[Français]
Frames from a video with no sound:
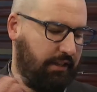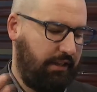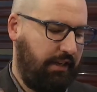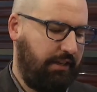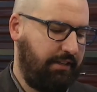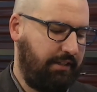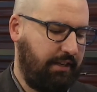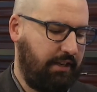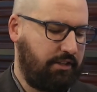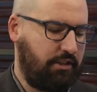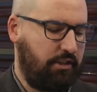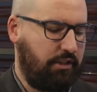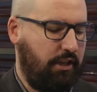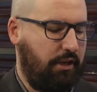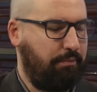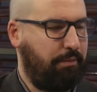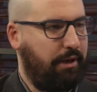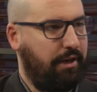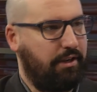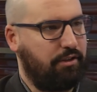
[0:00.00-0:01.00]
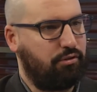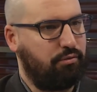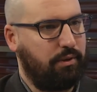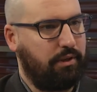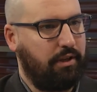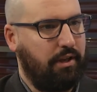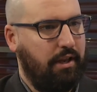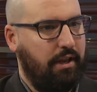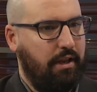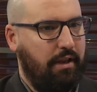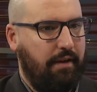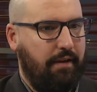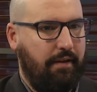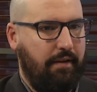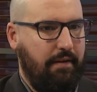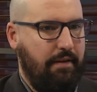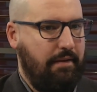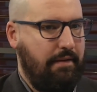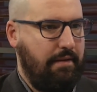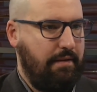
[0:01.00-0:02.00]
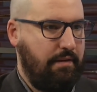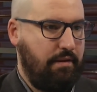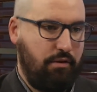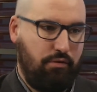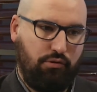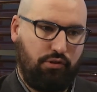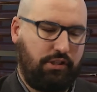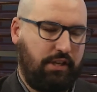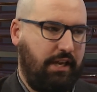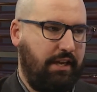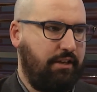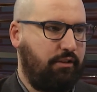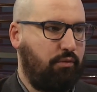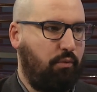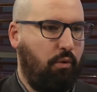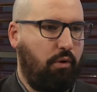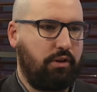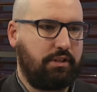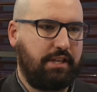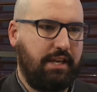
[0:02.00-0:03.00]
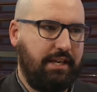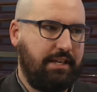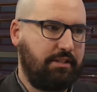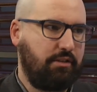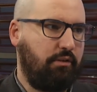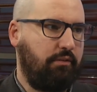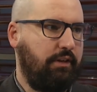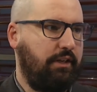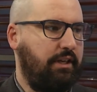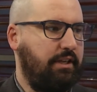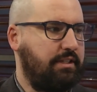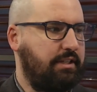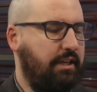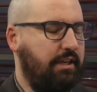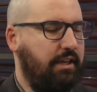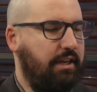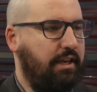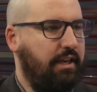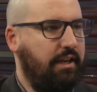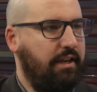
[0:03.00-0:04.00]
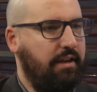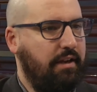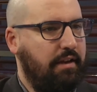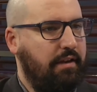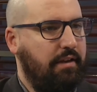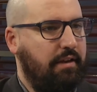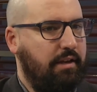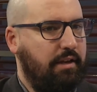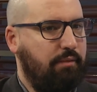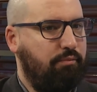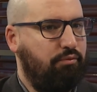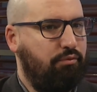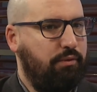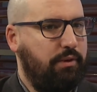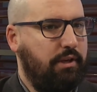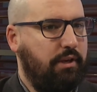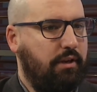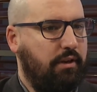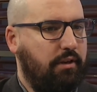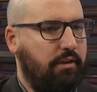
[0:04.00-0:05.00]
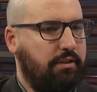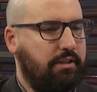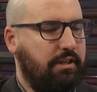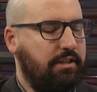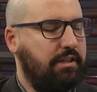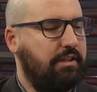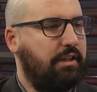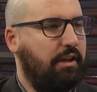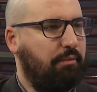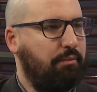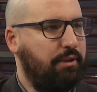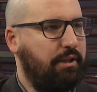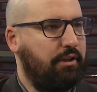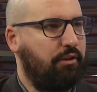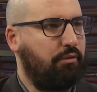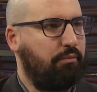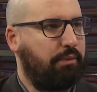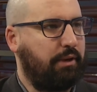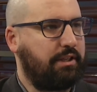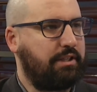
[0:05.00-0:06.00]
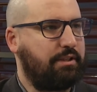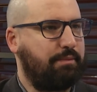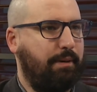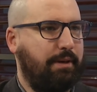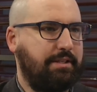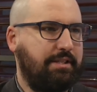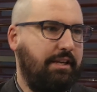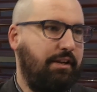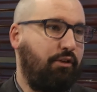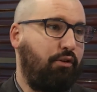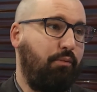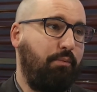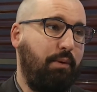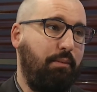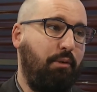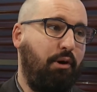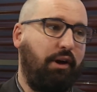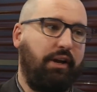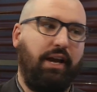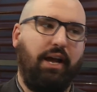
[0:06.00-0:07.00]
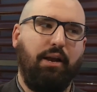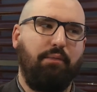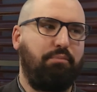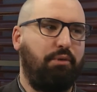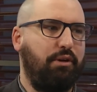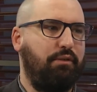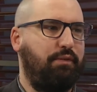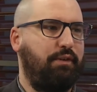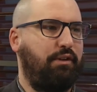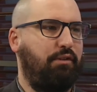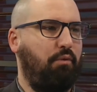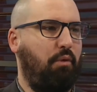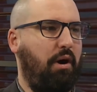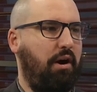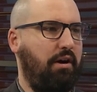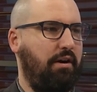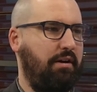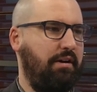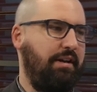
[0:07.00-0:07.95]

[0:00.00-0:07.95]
la Ligue nationale par la suite. une, trois saisons avec les Saguenayens. Et puis, euh, ça s'est terminé qu'une participation à la Coupe Memorial. Pas de victoire.